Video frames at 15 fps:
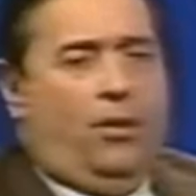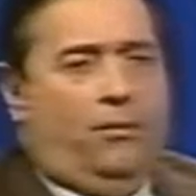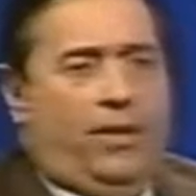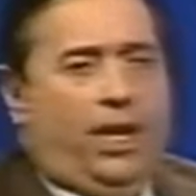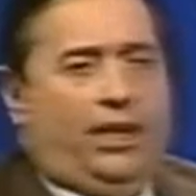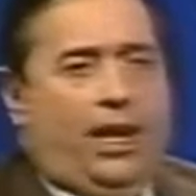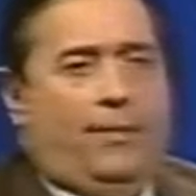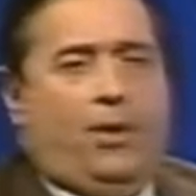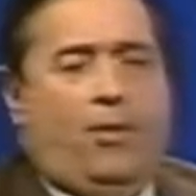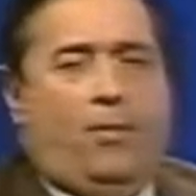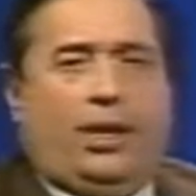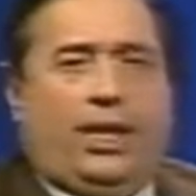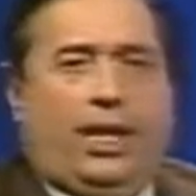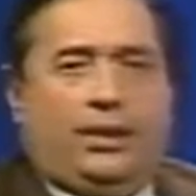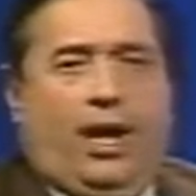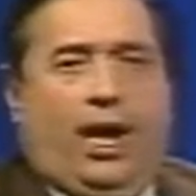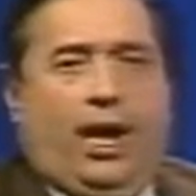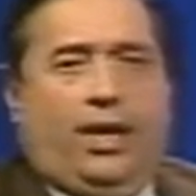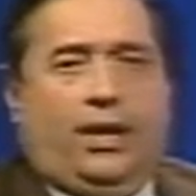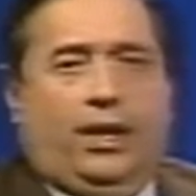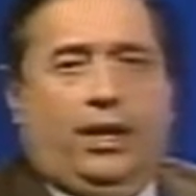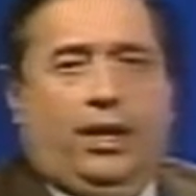ma ne abbiamo parlato
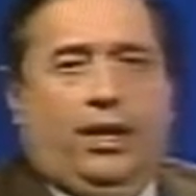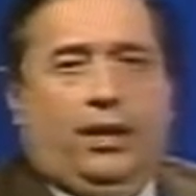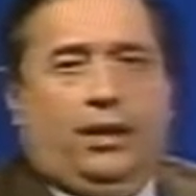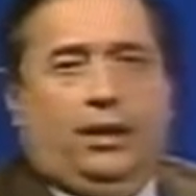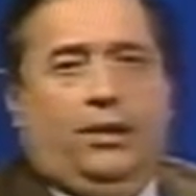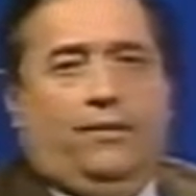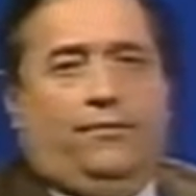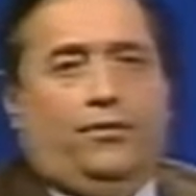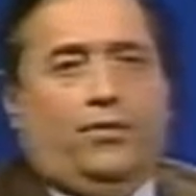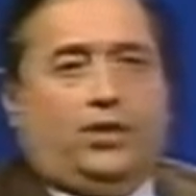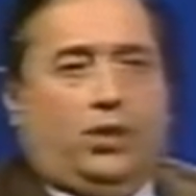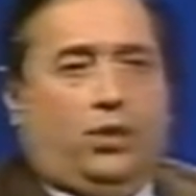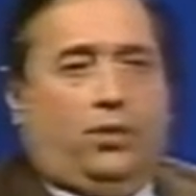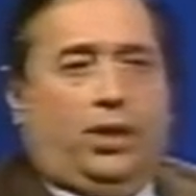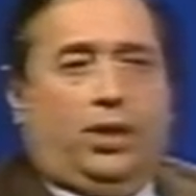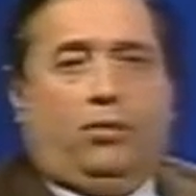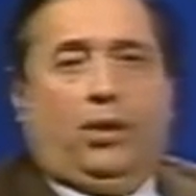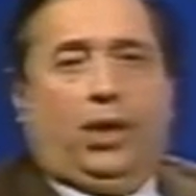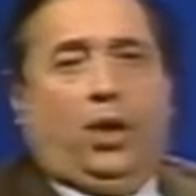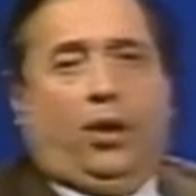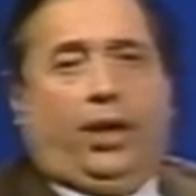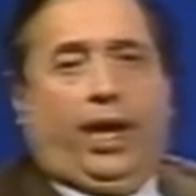anche in funzione di
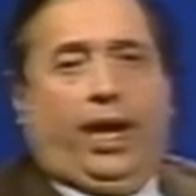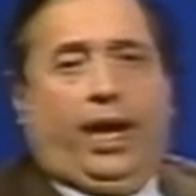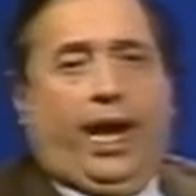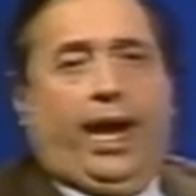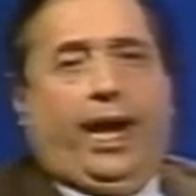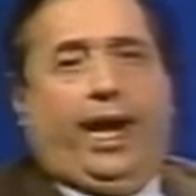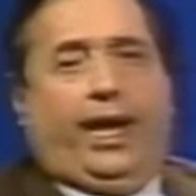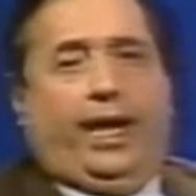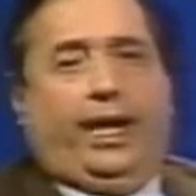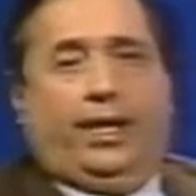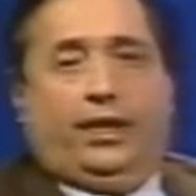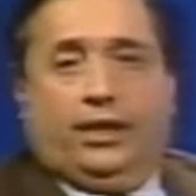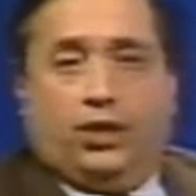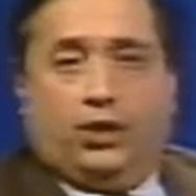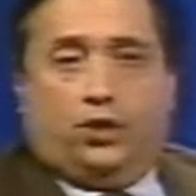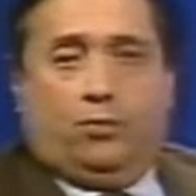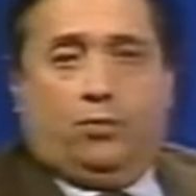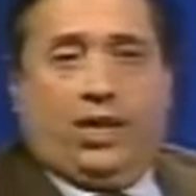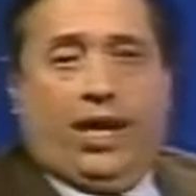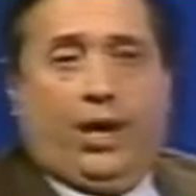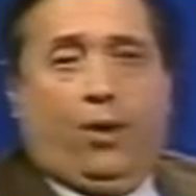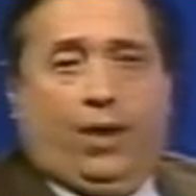quello che è, è il
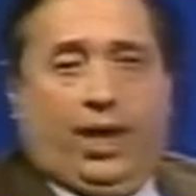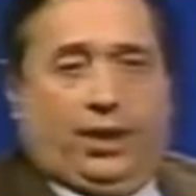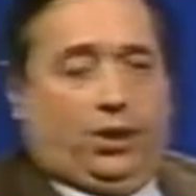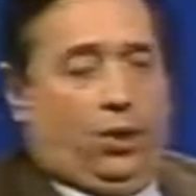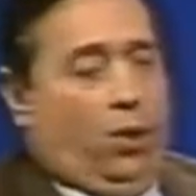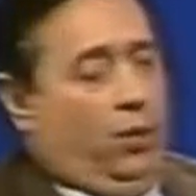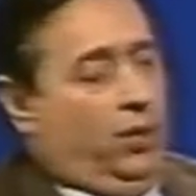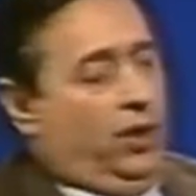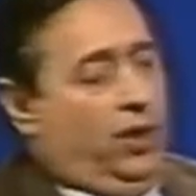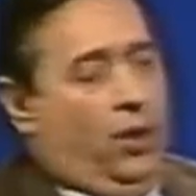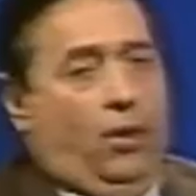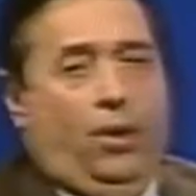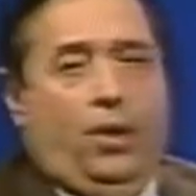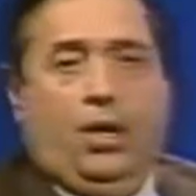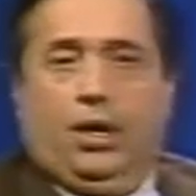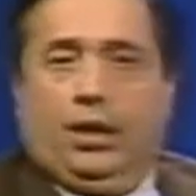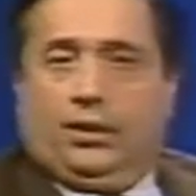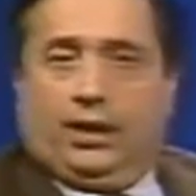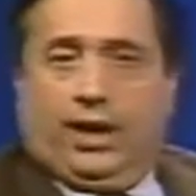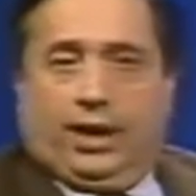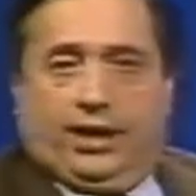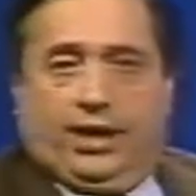giubileo cattolico
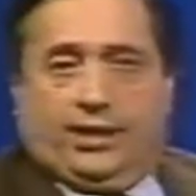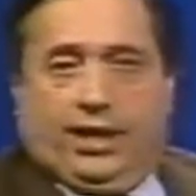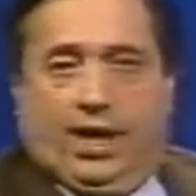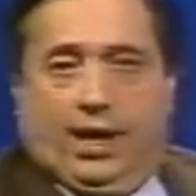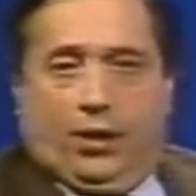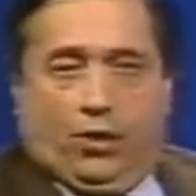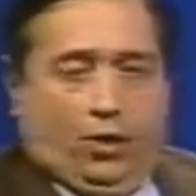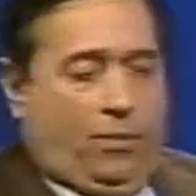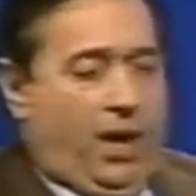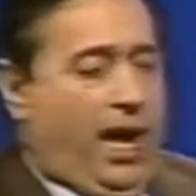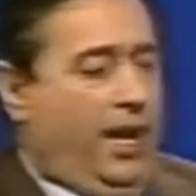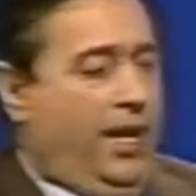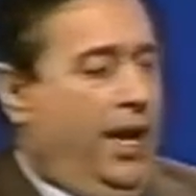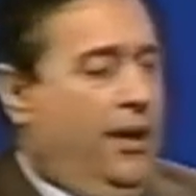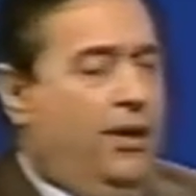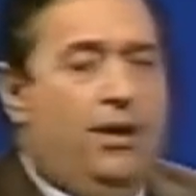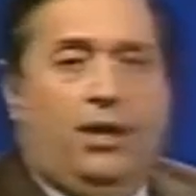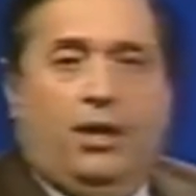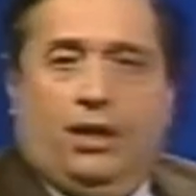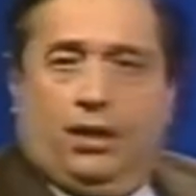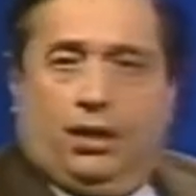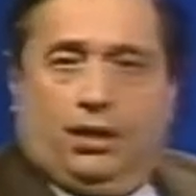della Chiesa romana.
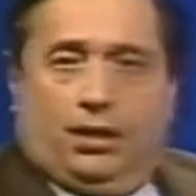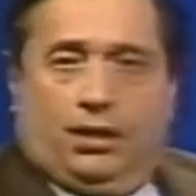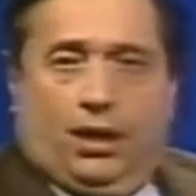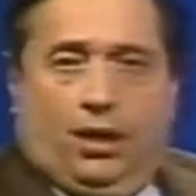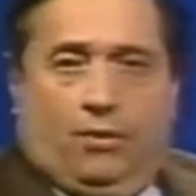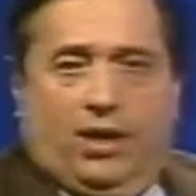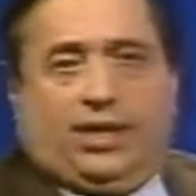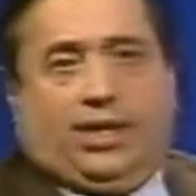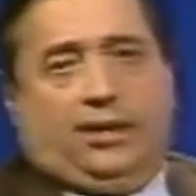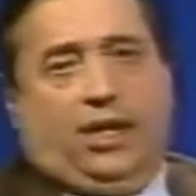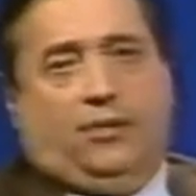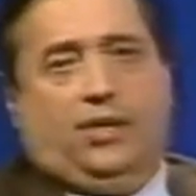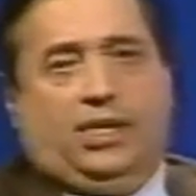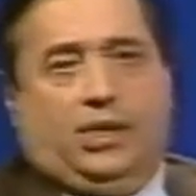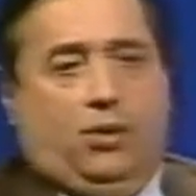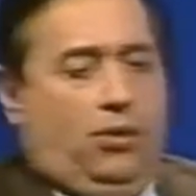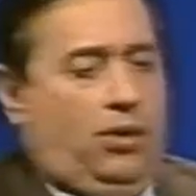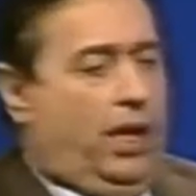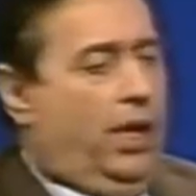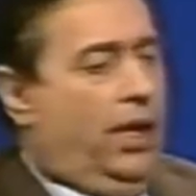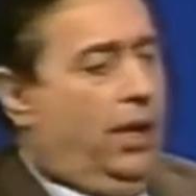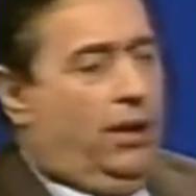In questa
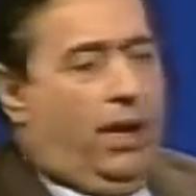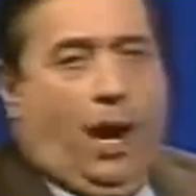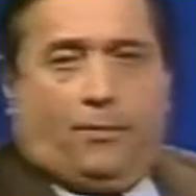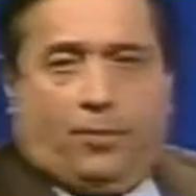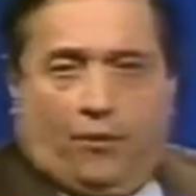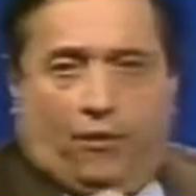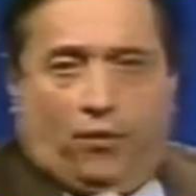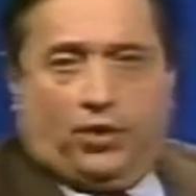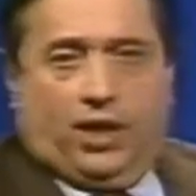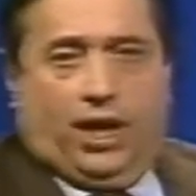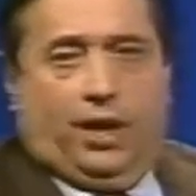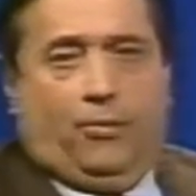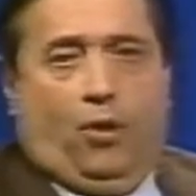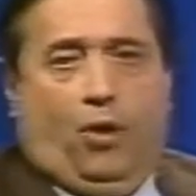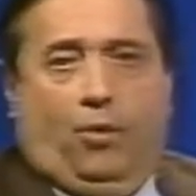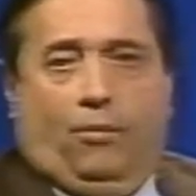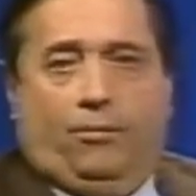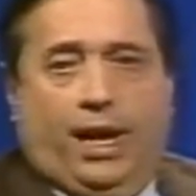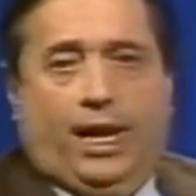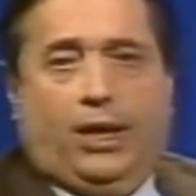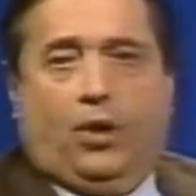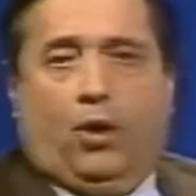trasmissione approfondiremo
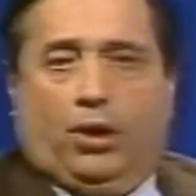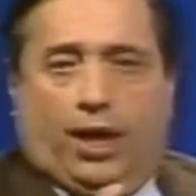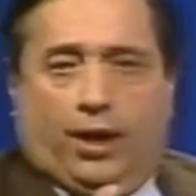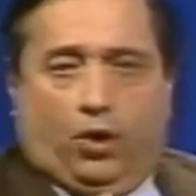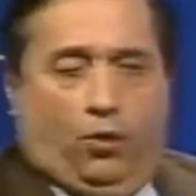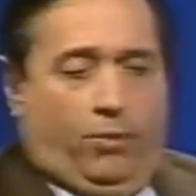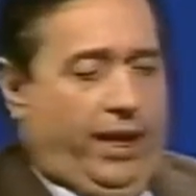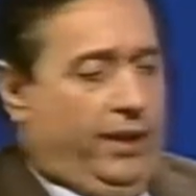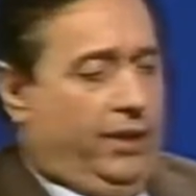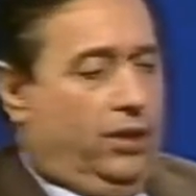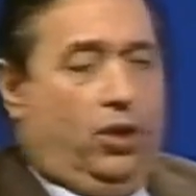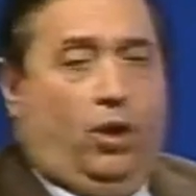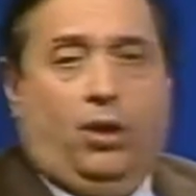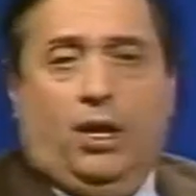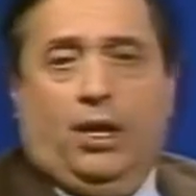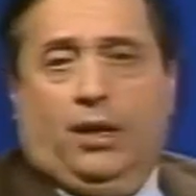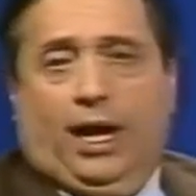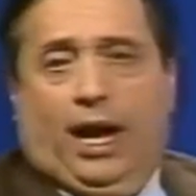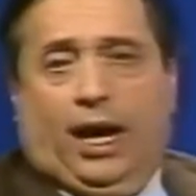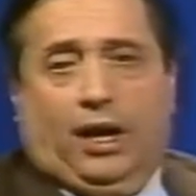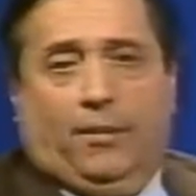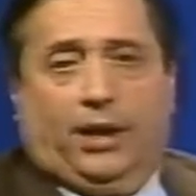meglio l'argomento,
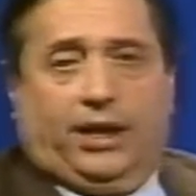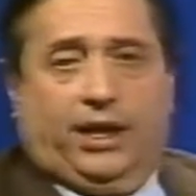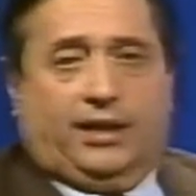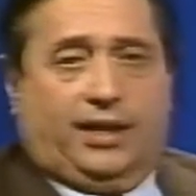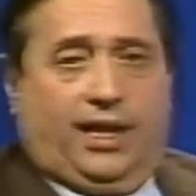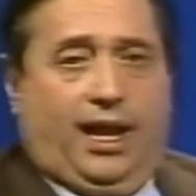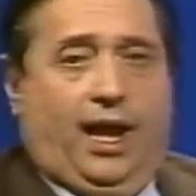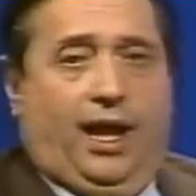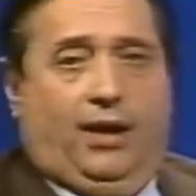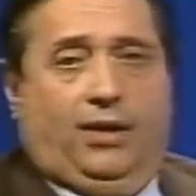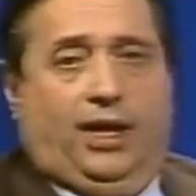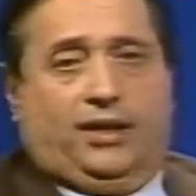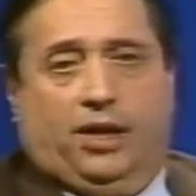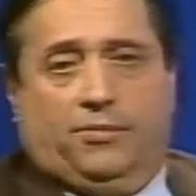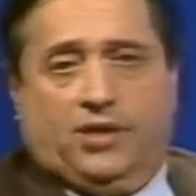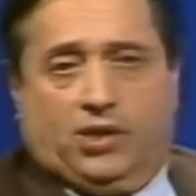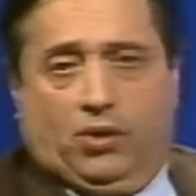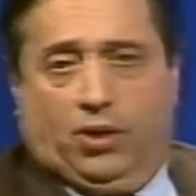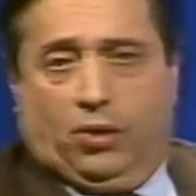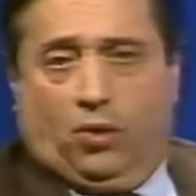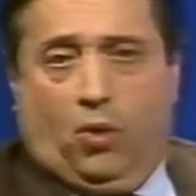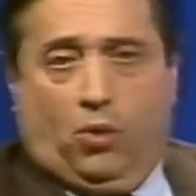anche perché sarà la
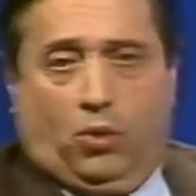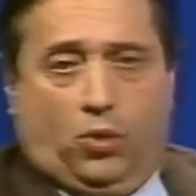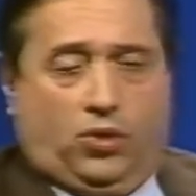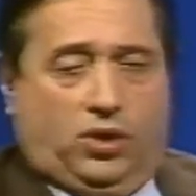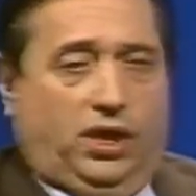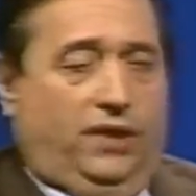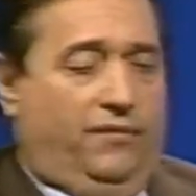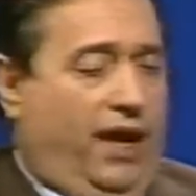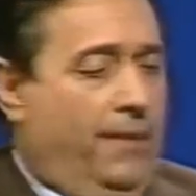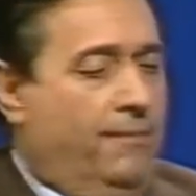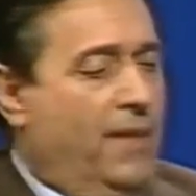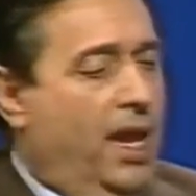trasmissione conclusiva